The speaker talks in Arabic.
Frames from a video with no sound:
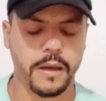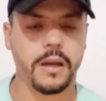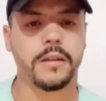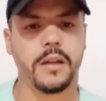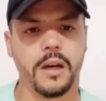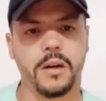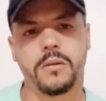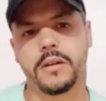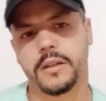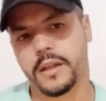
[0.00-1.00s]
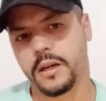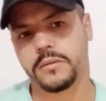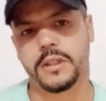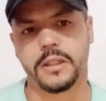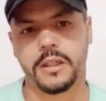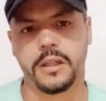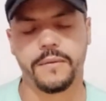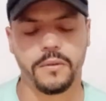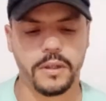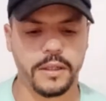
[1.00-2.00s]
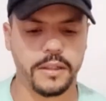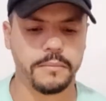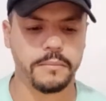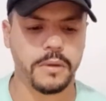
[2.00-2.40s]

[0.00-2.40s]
غادي نعاود نهضر عاوتاني على الفقاري